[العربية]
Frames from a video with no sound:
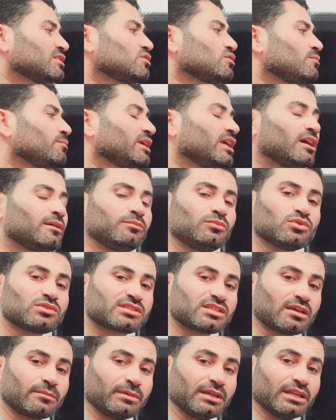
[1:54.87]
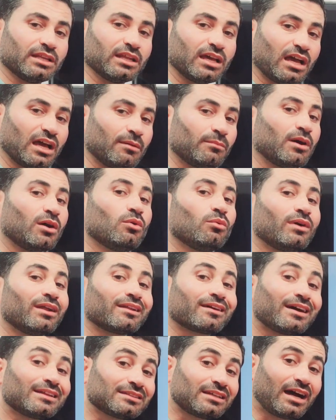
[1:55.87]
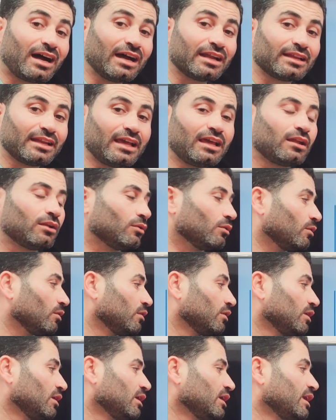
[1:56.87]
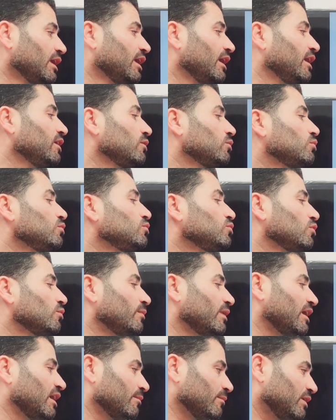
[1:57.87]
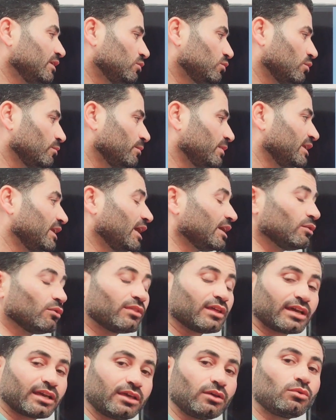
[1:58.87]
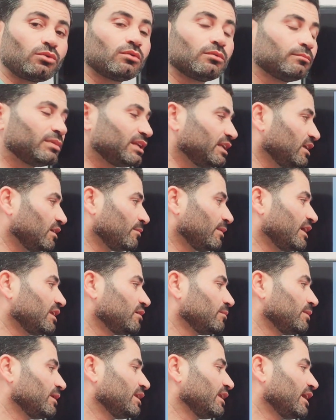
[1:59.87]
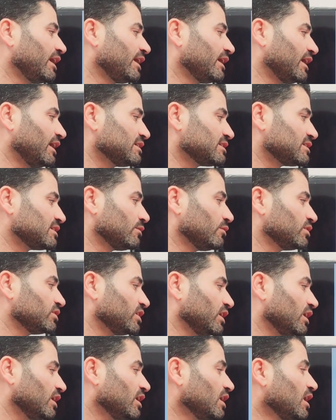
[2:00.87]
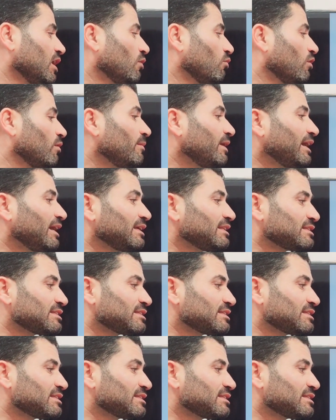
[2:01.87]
فسمي ابن السبيل أما هو انقطع عن أهله إن كنتم آمنتم بالله يذكرهم بالإيمان بالله عز وجل وما